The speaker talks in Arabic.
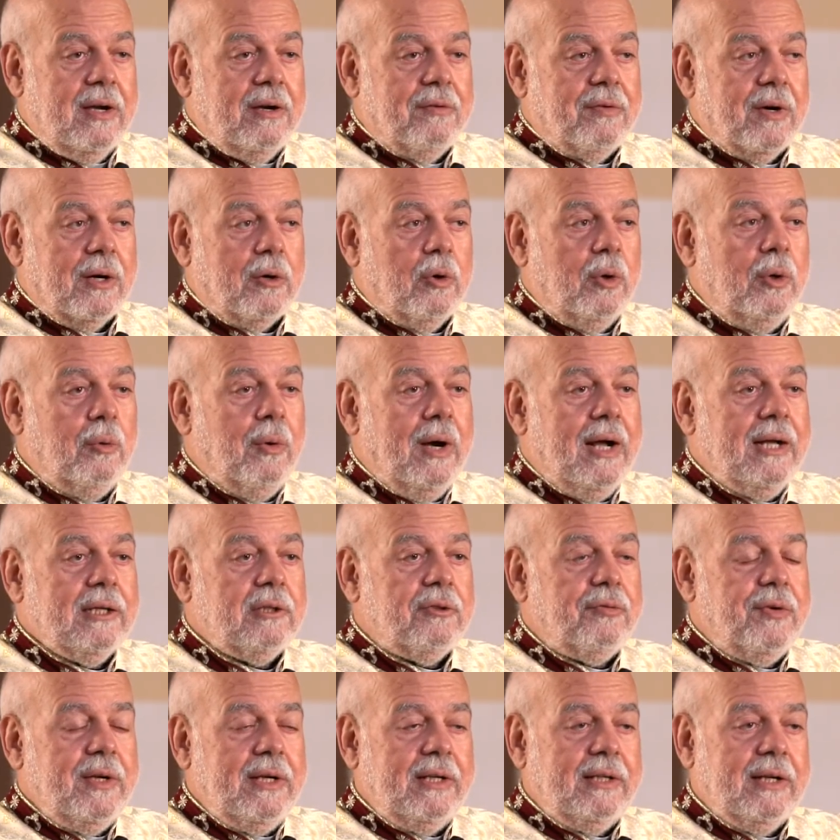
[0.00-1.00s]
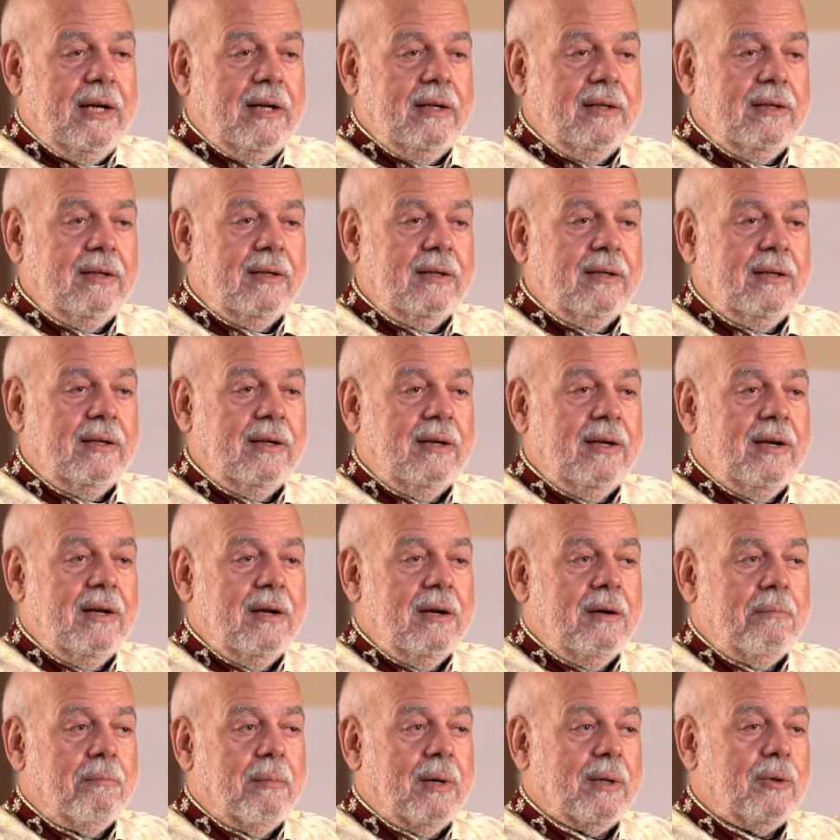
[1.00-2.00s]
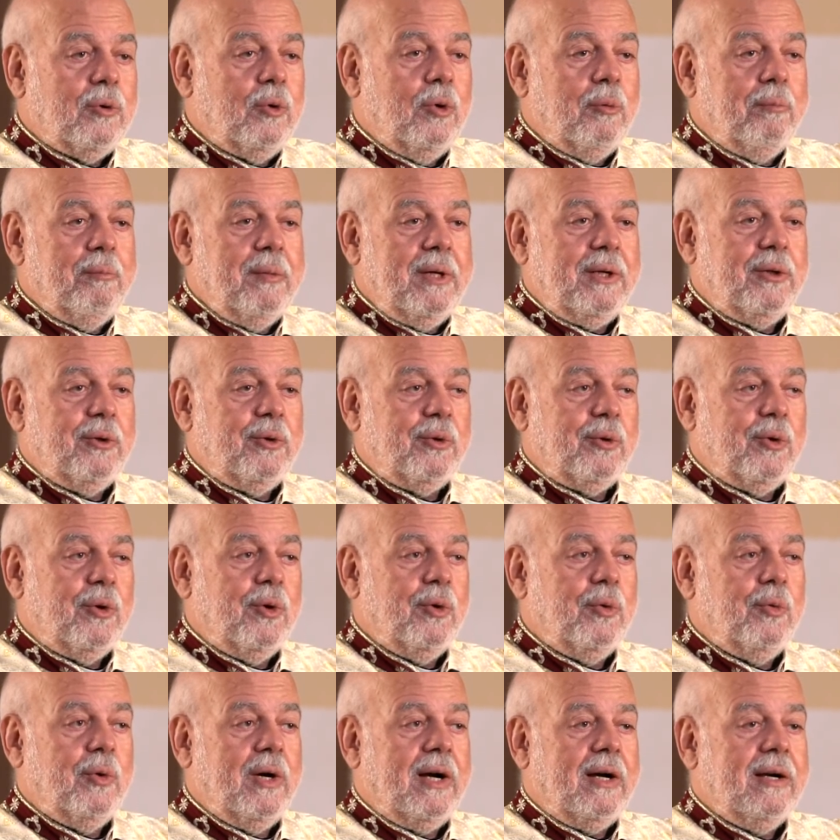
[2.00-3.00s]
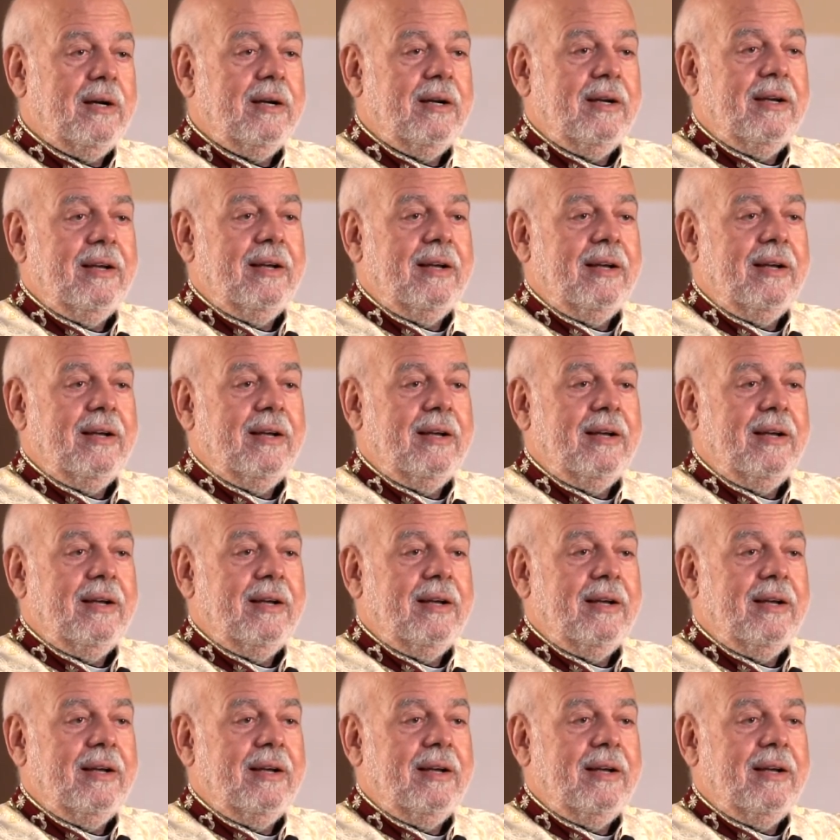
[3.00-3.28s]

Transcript: فكل واحد فينا مطلوب منه ان هو